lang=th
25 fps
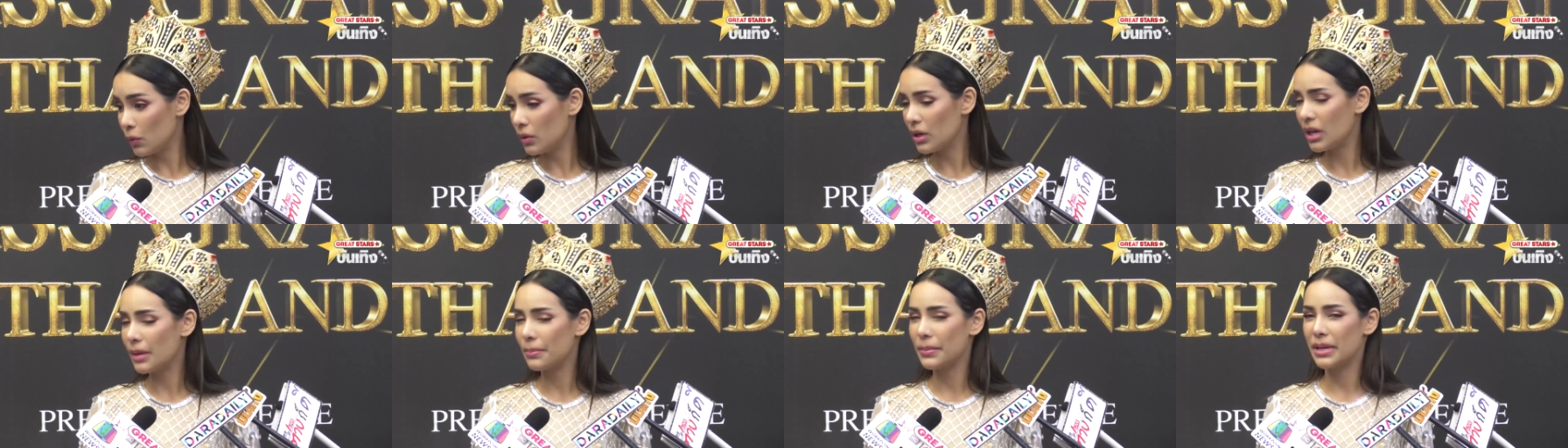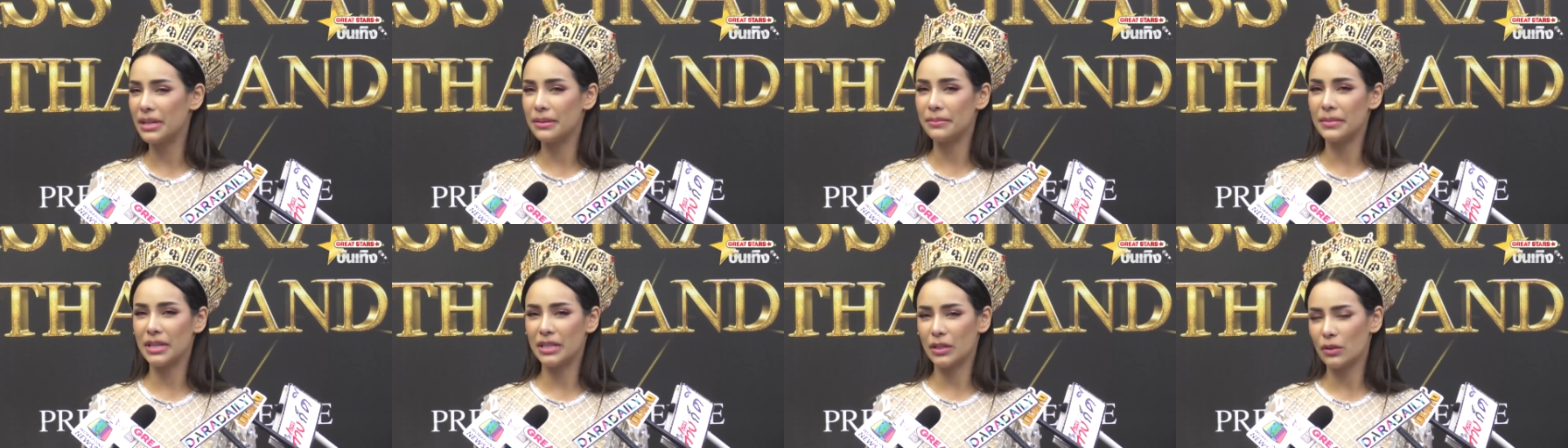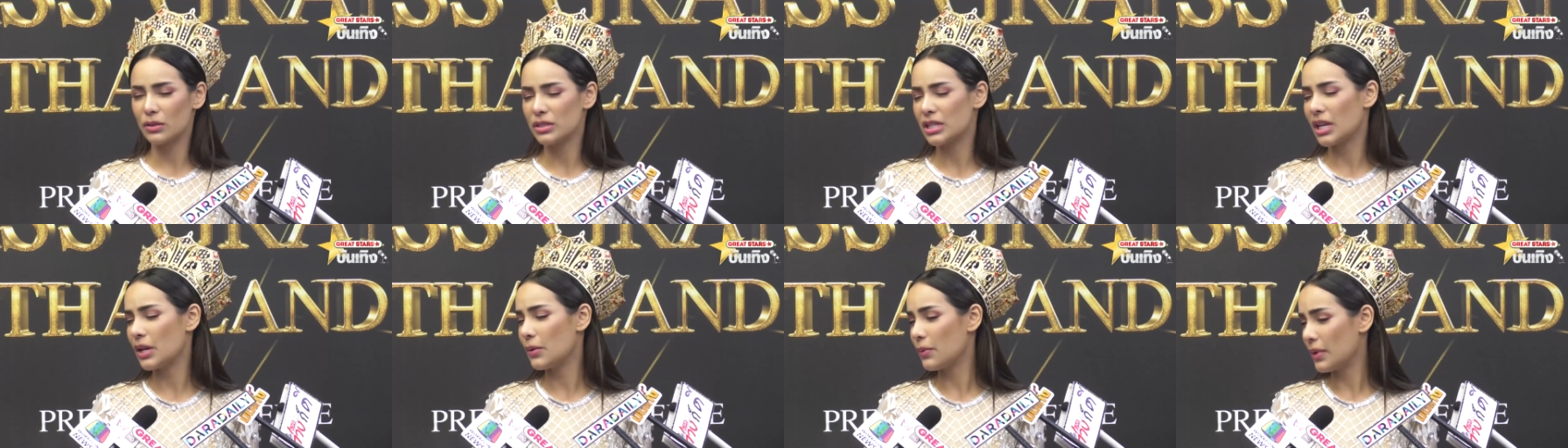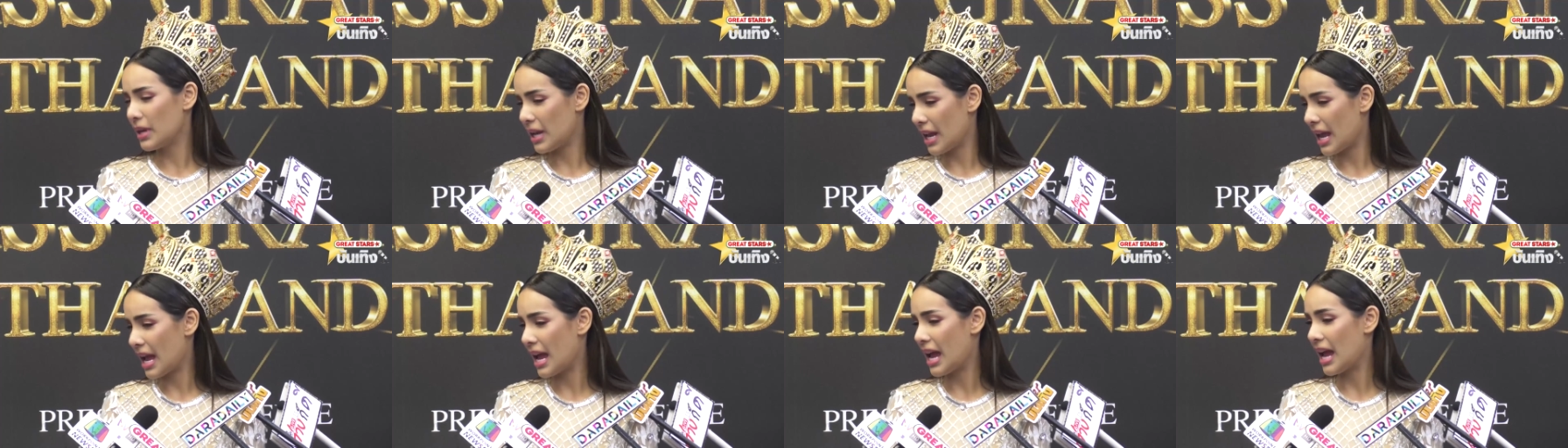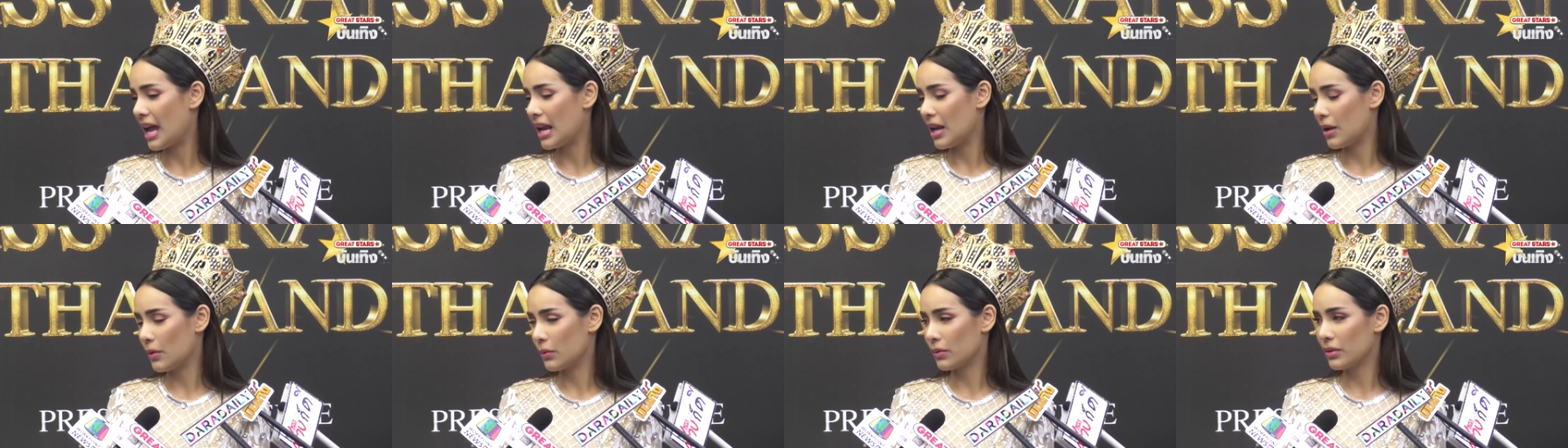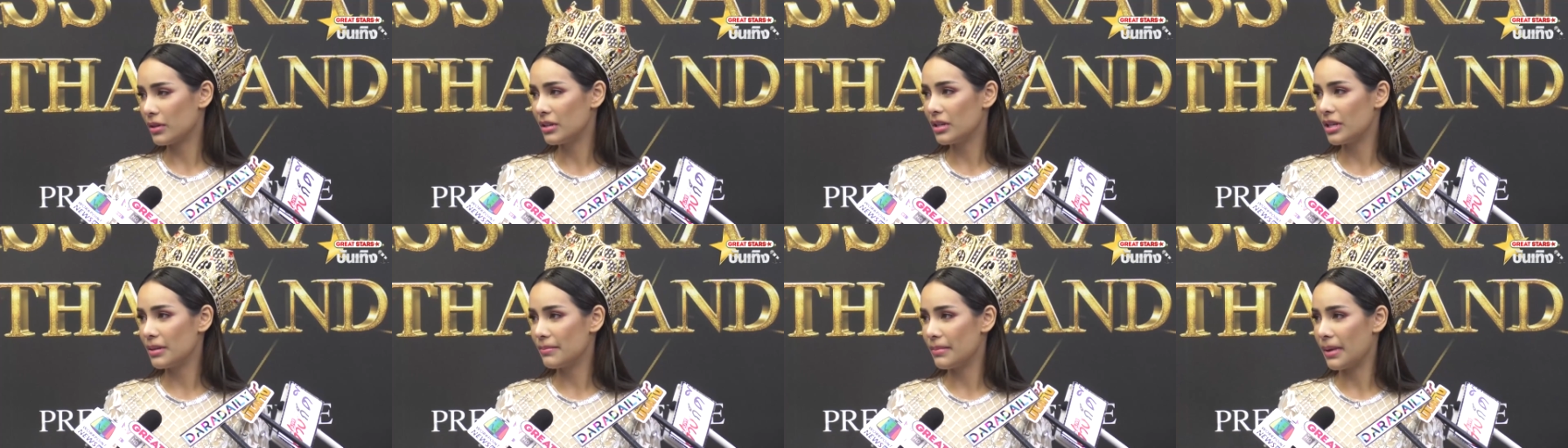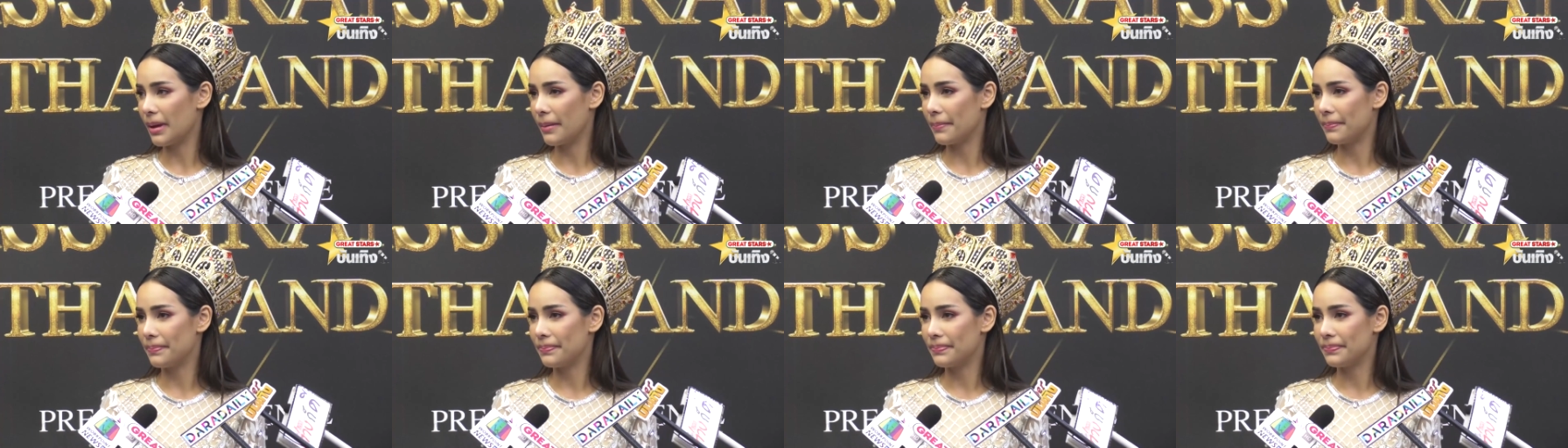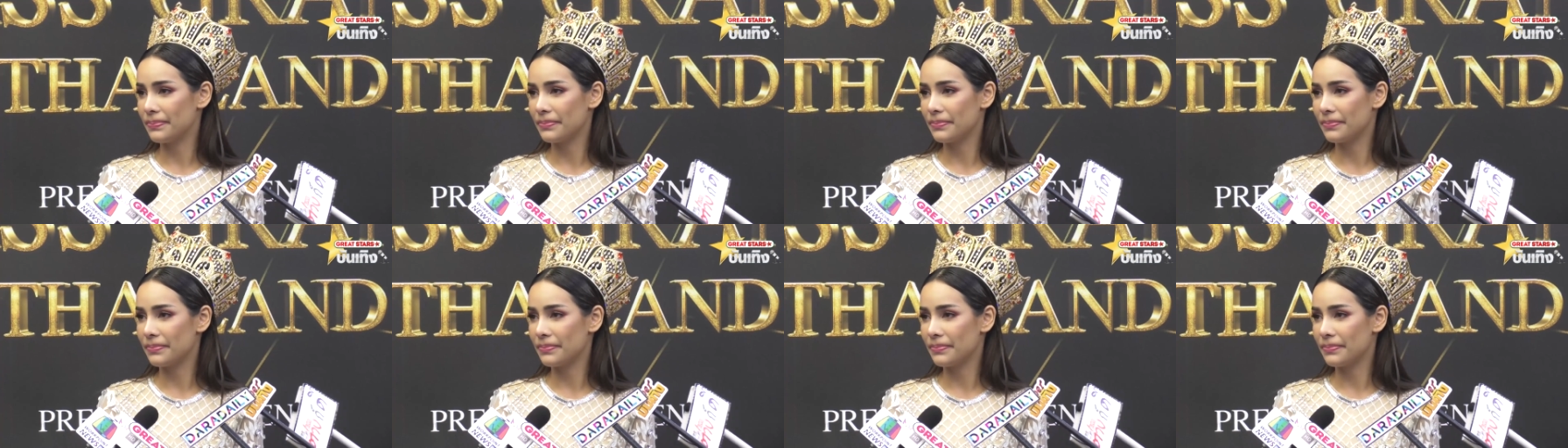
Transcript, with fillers: รู้เลยมันมันต้องใช้เวลาเราก็เลยแบบ